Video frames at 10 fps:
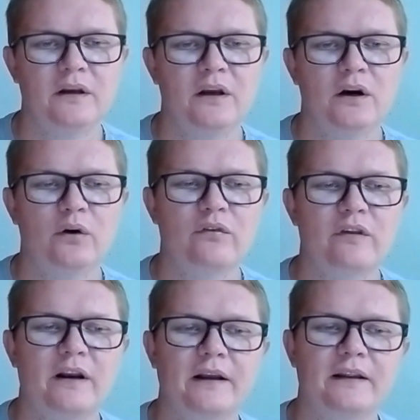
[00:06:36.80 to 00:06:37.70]
Ou
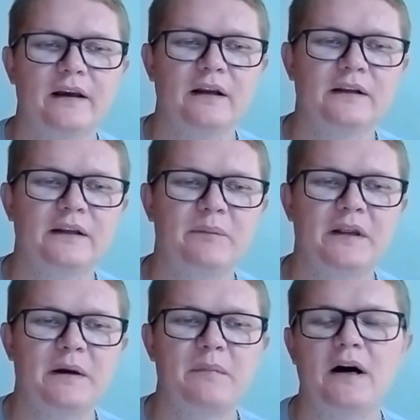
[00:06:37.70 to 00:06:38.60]
será que ela também
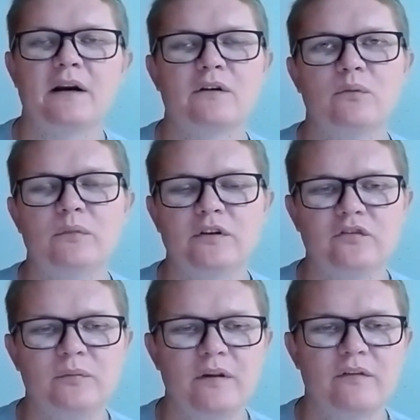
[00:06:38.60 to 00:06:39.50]
abarca uma
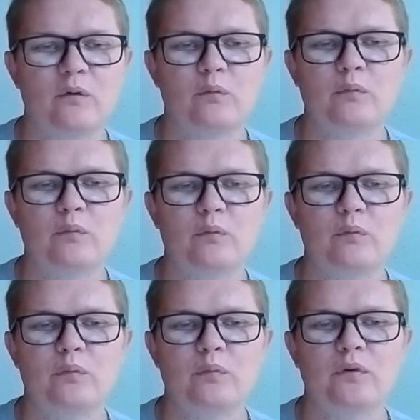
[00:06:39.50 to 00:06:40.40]
dimensão
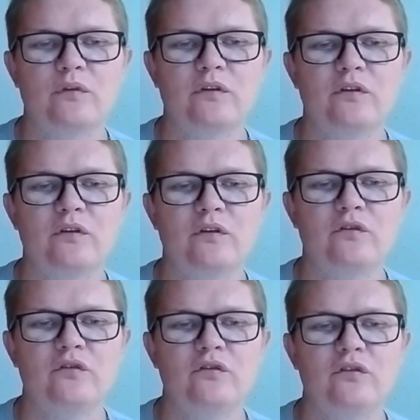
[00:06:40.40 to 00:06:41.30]
positiva e
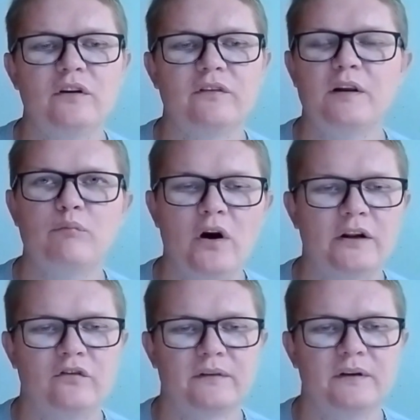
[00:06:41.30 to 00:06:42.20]
proativa?
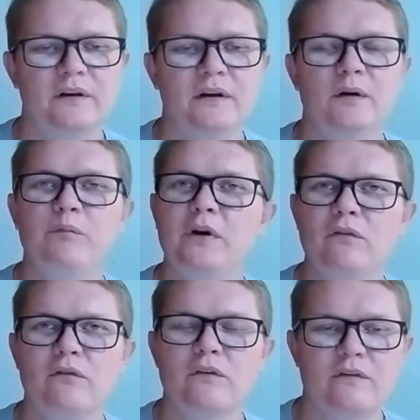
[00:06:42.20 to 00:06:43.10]

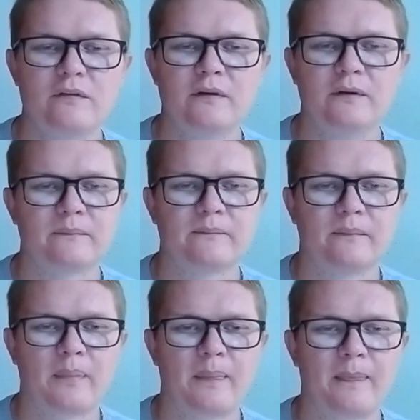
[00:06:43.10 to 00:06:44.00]
Penso que sim.
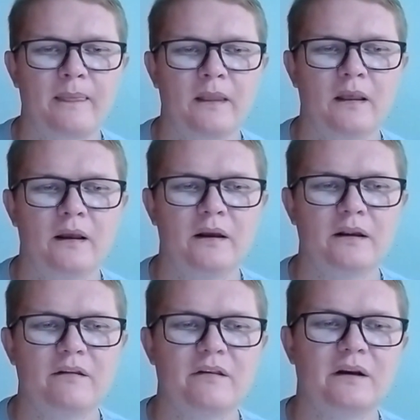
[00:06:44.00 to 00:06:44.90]

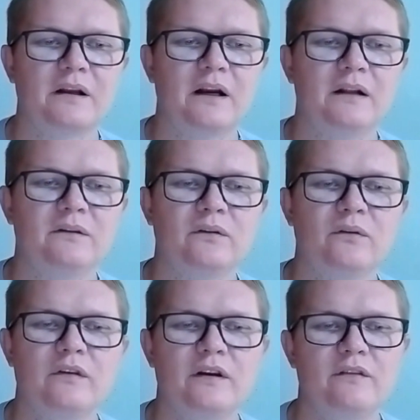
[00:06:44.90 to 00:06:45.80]
Que ser grato não
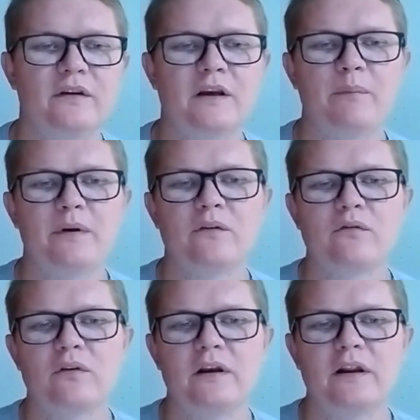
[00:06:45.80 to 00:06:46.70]
significa
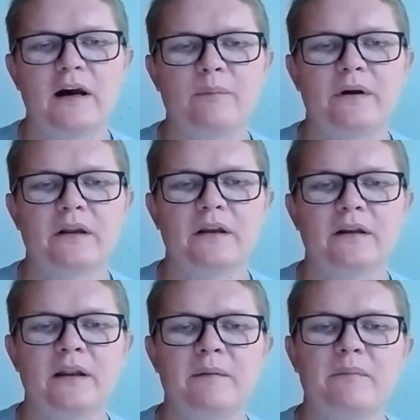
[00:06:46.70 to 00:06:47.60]
apenas olhar para que
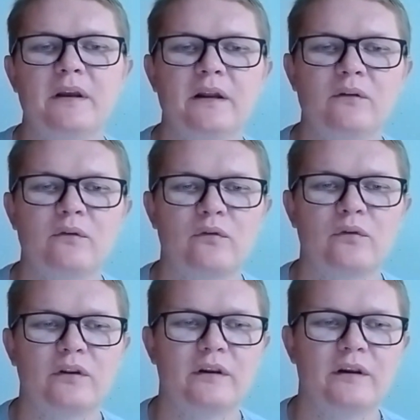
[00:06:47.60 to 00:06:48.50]
tem menos do
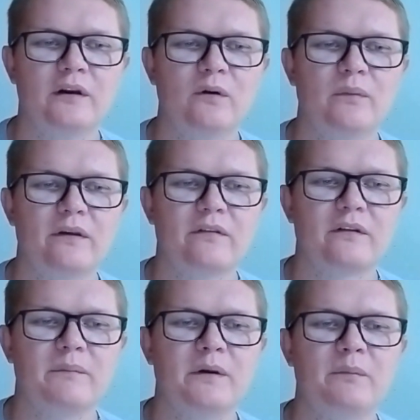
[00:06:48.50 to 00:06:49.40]
que eu, mas
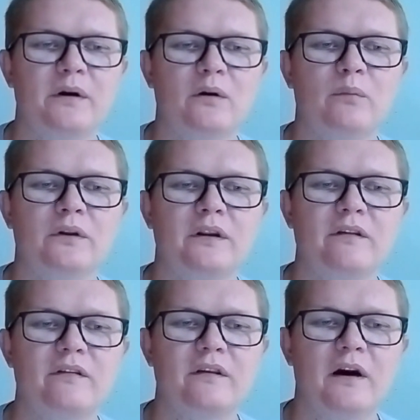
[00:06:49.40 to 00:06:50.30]
também para o
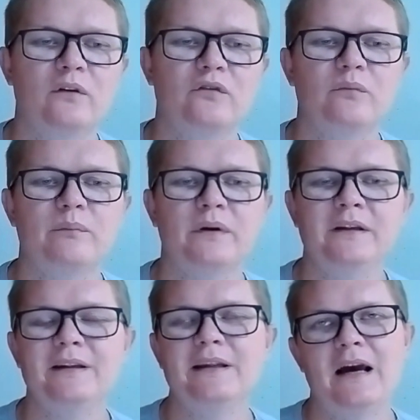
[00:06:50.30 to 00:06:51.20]
potencial de bem
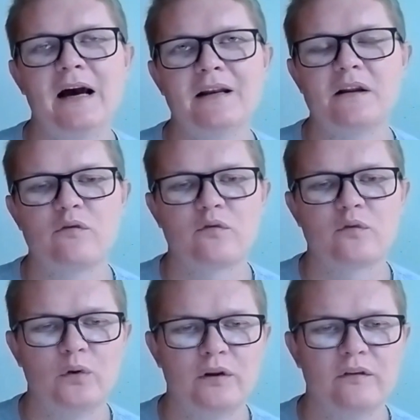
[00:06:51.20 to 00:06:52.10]
que há nas
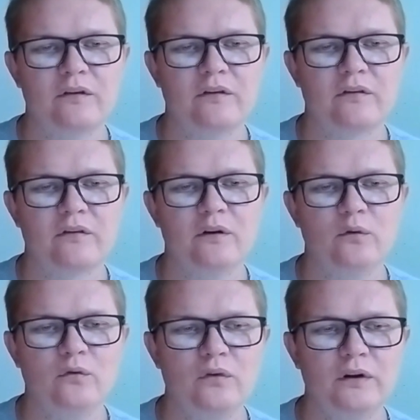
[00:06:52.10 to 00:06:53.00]
coisas que
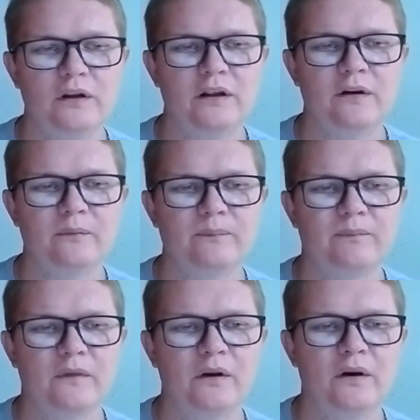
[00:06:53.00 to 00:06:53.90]
nos rodeiam.
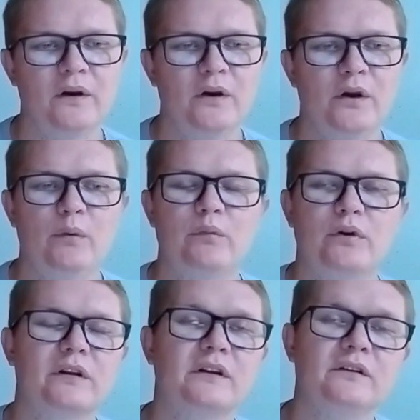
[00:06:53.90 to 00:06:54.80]

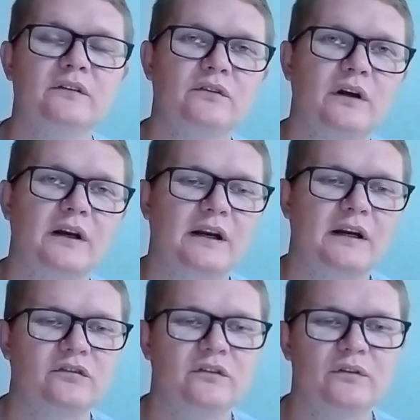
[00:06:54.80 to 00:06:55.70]
Portanto, a
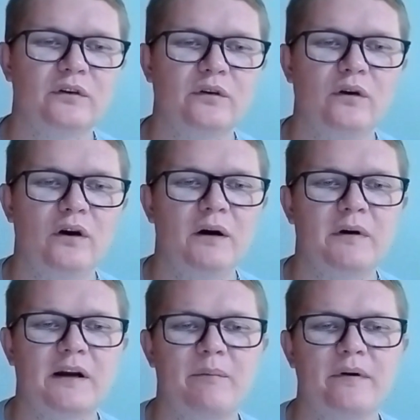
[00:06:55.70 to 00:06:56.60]
gratidão engloba a
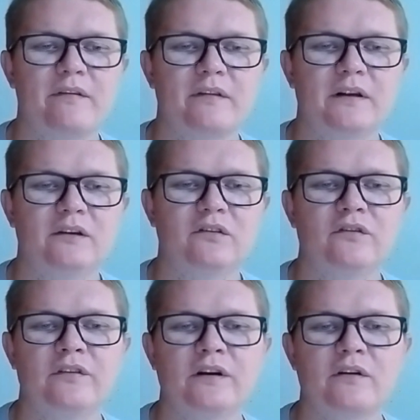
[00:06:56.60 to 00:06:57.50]
capacidade de
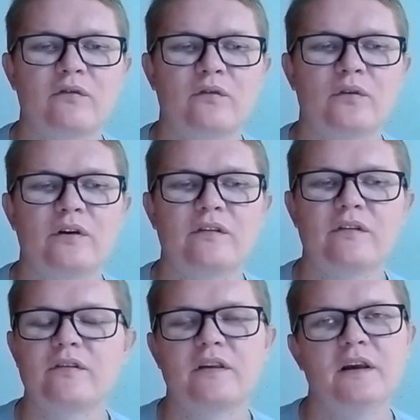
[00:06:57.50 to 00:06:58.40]
ver as
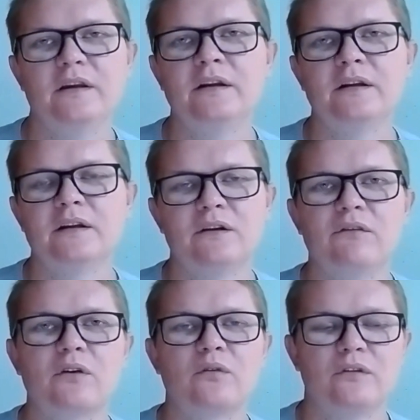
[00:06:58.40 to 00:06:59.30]
coisas que ainda não
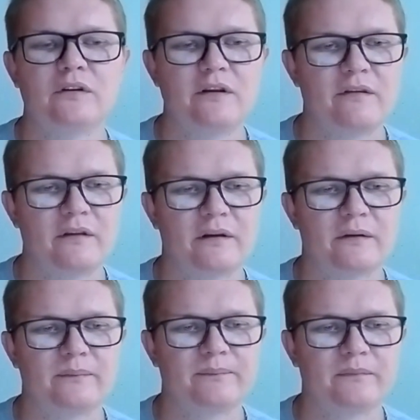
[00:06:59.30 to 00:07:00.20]
aconteceram,
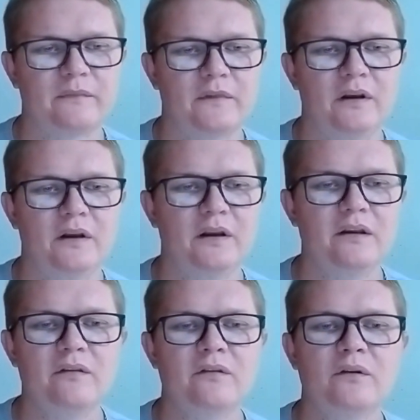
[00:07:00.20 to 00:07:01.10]
que
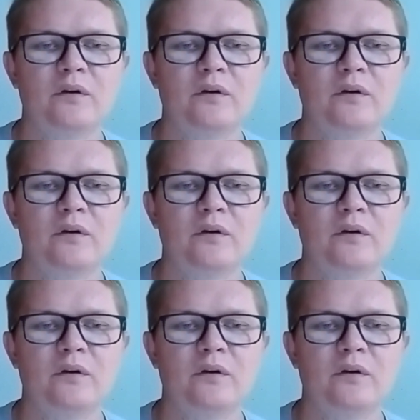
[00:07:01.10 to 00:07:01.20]
estão em